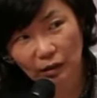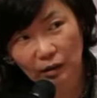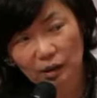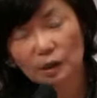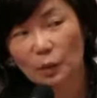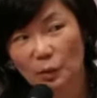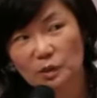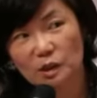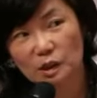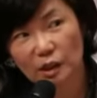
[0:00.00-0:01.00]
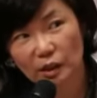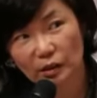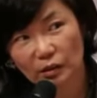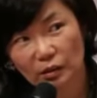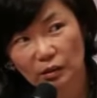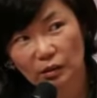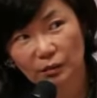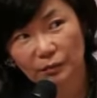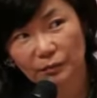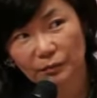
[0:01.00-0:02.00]
그게 법칙이에요.
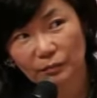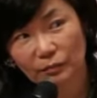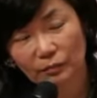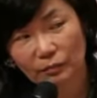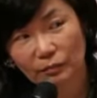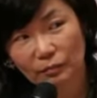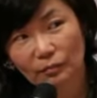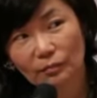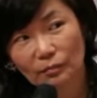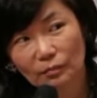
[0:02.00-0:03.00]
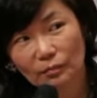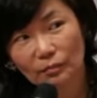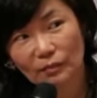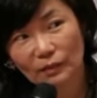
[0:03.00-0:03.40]
음.